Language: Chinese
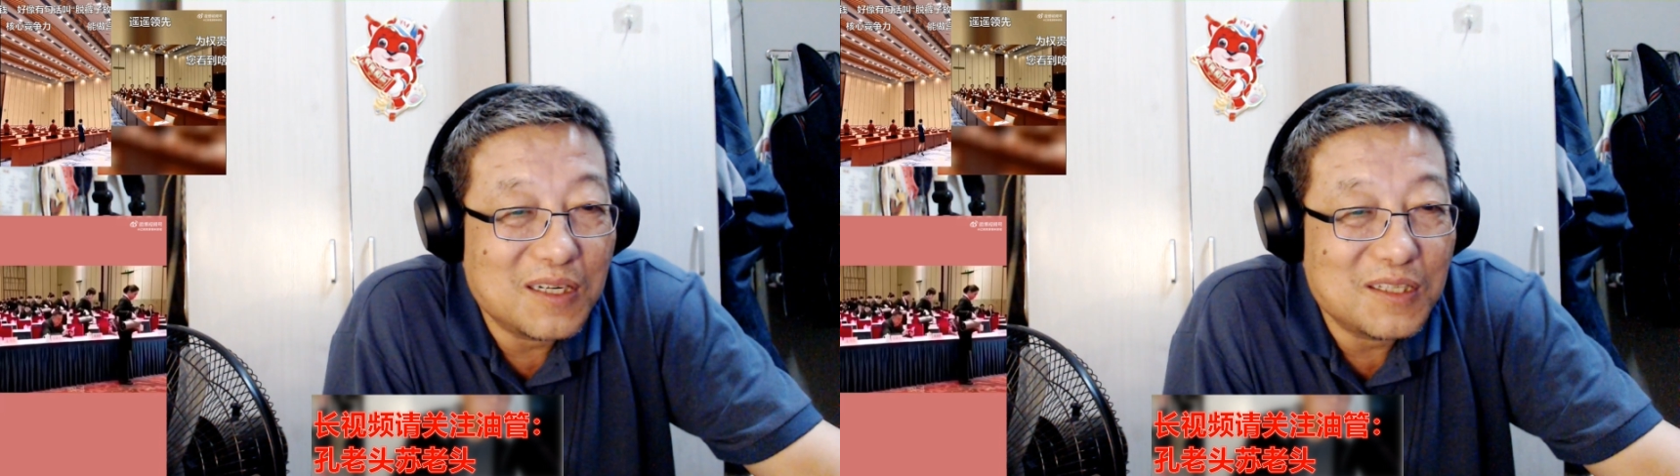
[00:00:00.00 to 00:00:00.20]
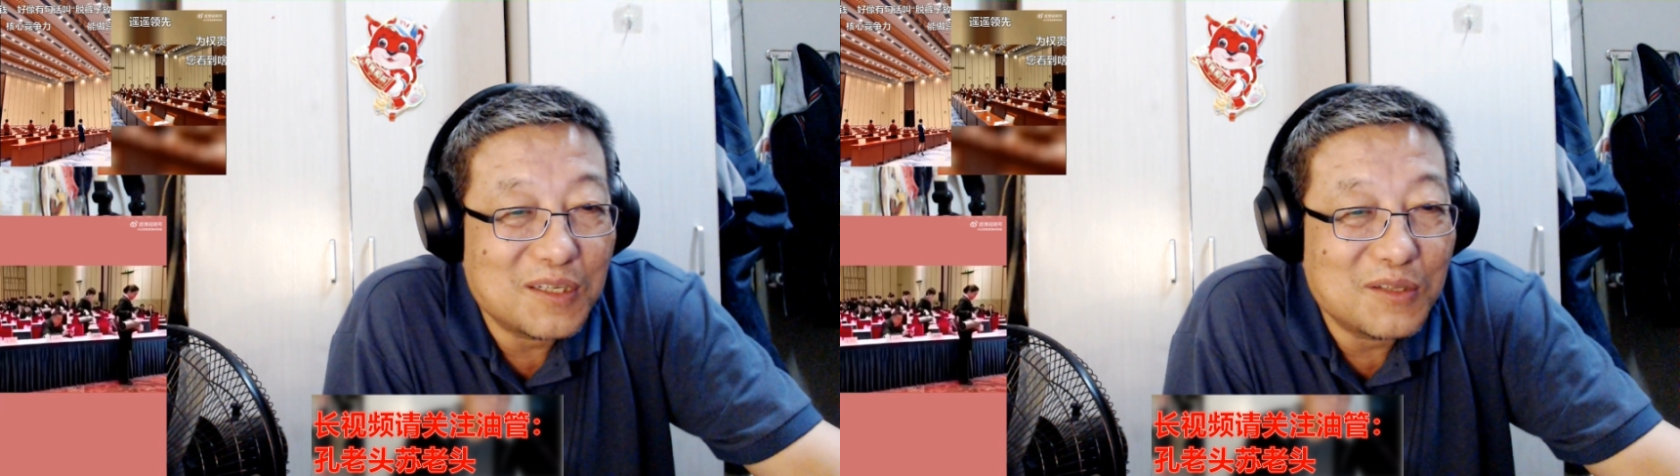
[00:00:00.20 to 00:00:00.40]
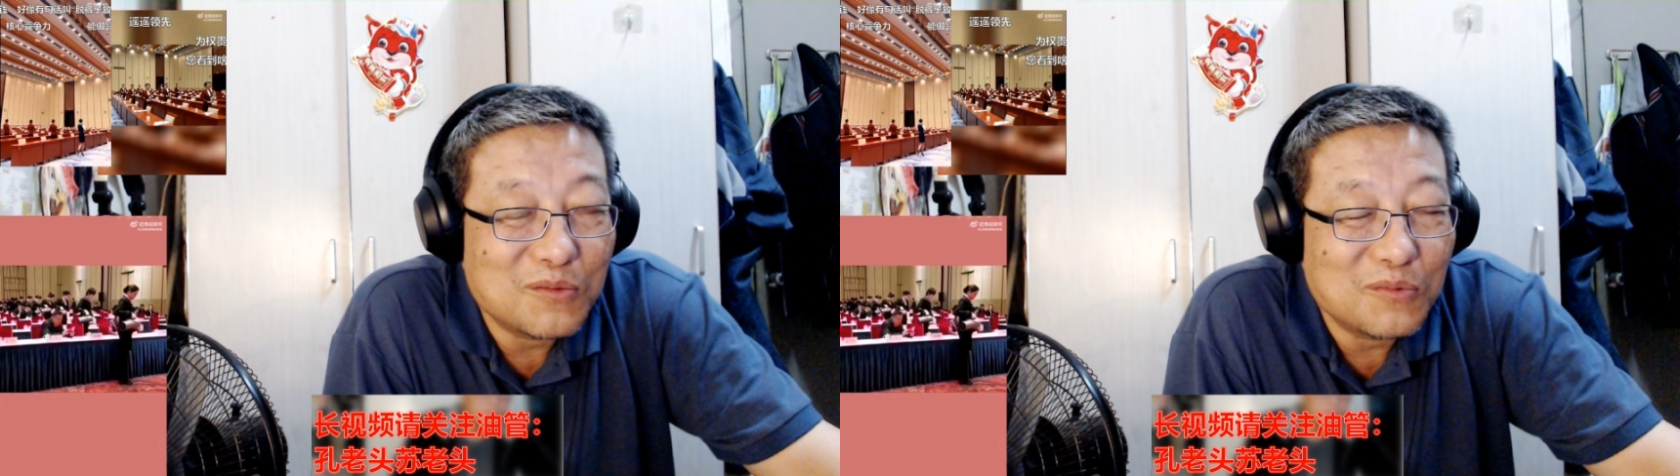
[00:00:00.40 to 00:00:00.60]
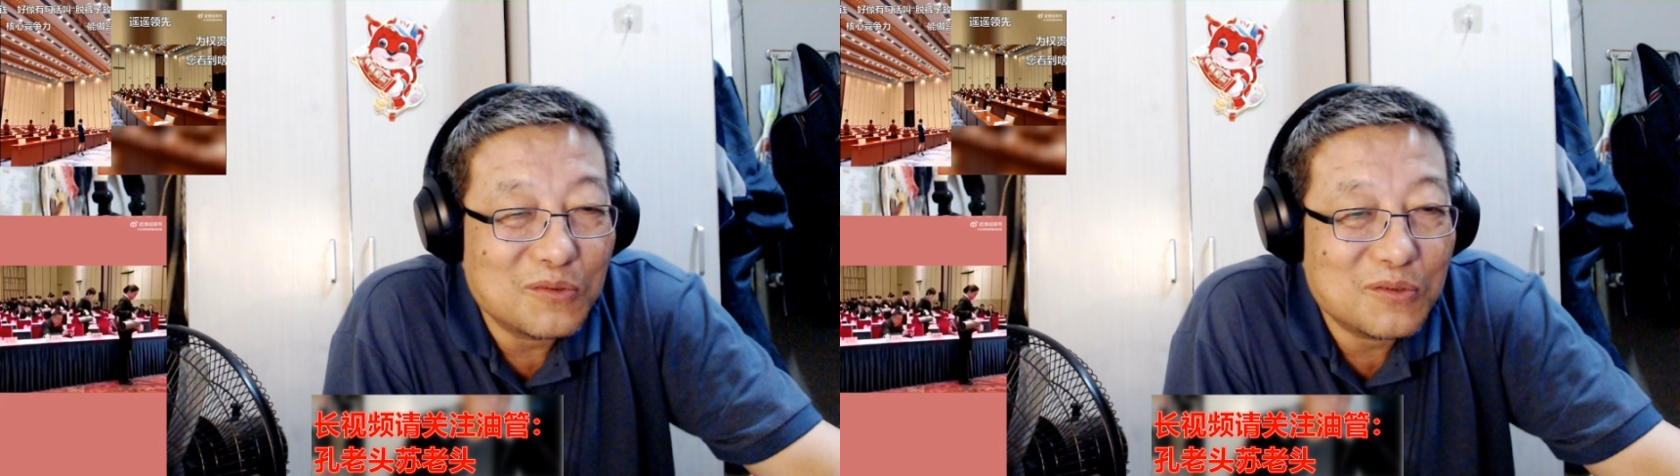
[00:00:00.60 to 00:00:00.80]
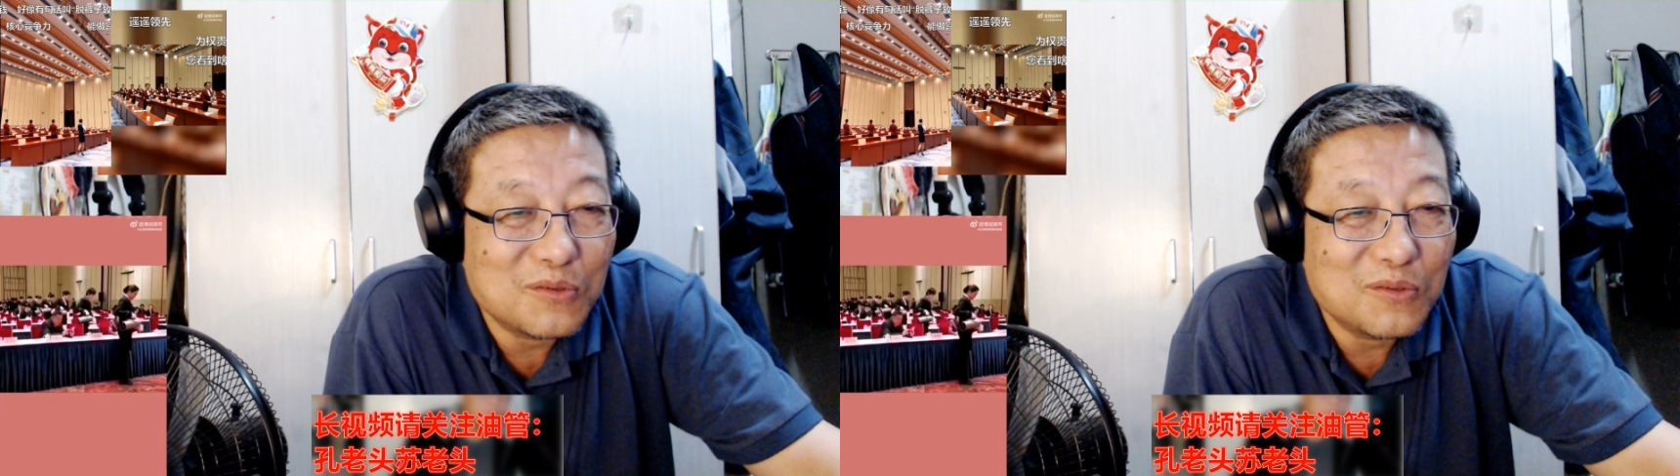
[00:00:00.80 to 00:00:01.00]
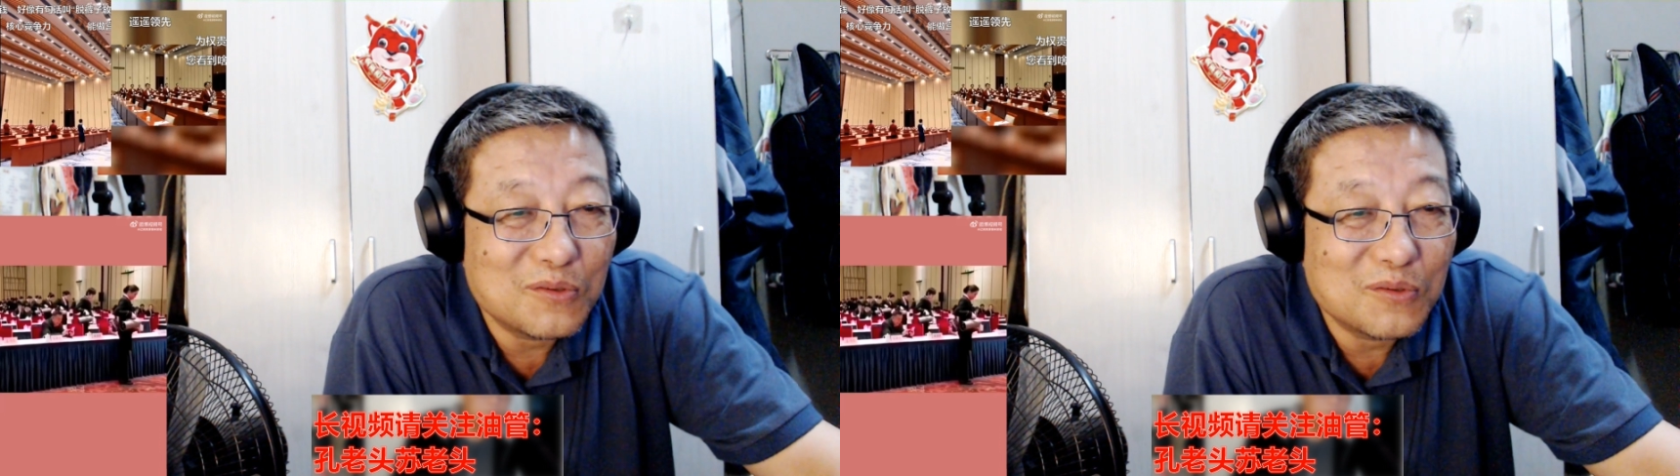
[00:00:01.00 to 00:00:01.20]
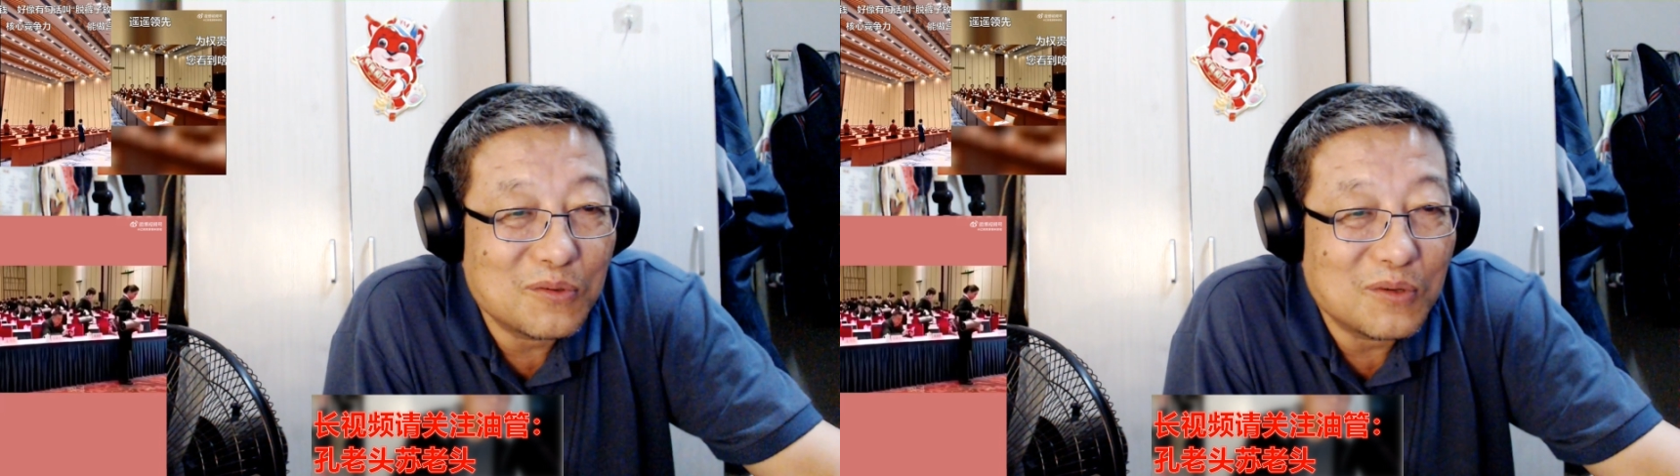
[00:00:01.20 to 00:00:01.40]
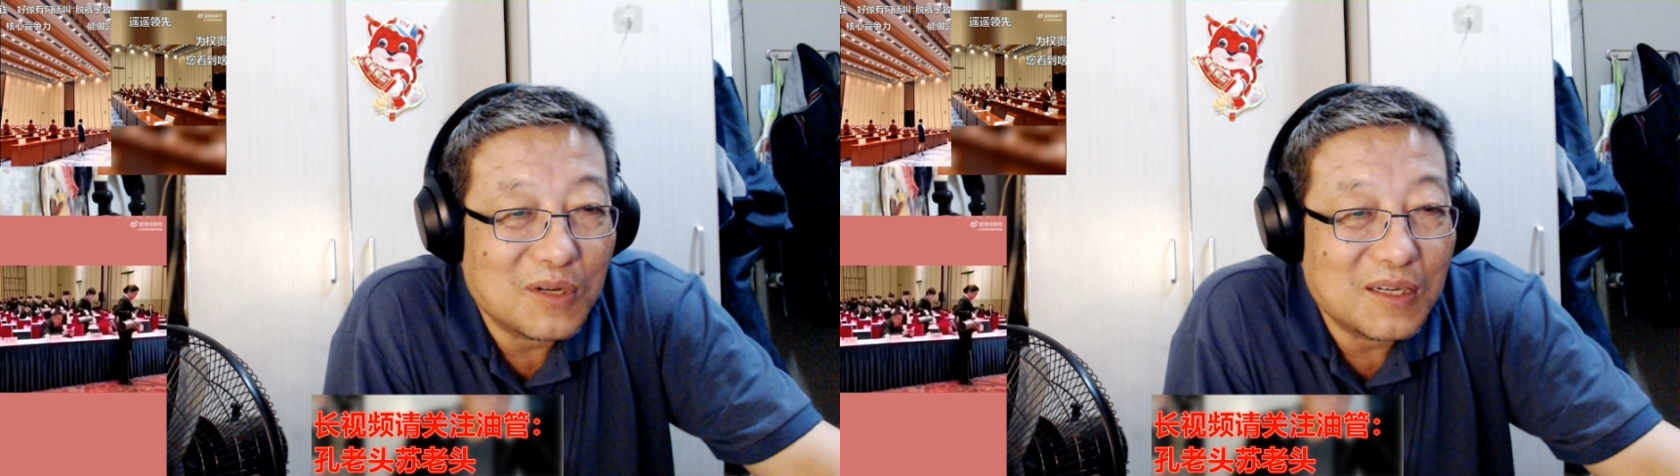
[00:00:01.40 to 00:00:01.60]
真尊尊重
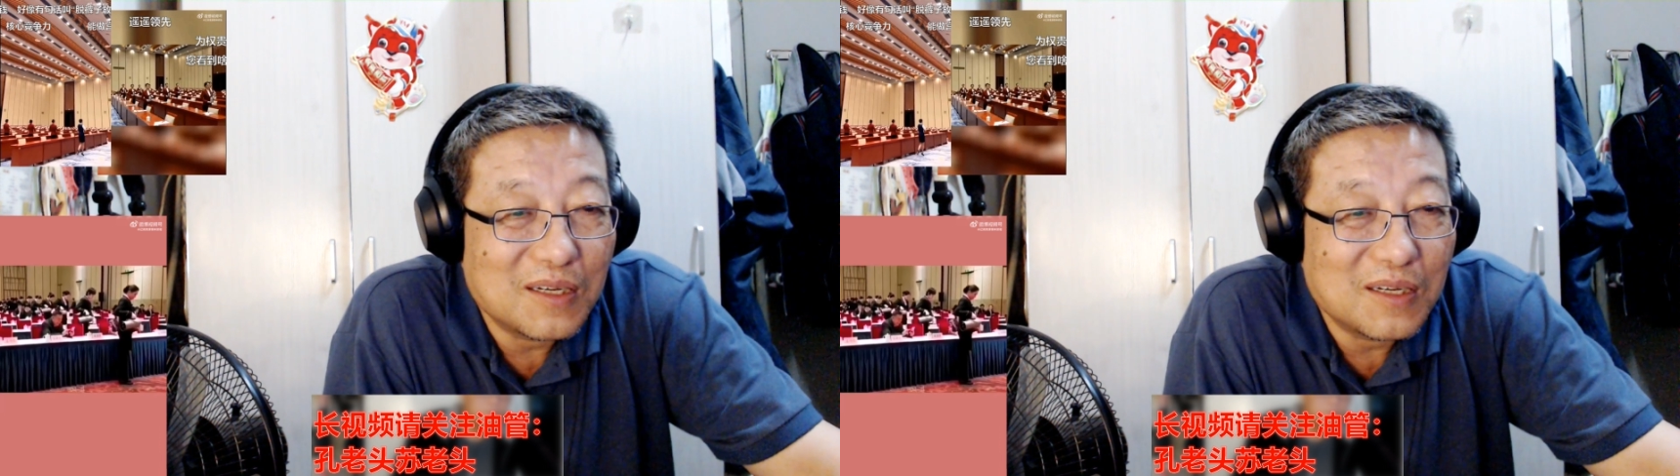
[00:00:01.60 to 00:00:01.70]
过。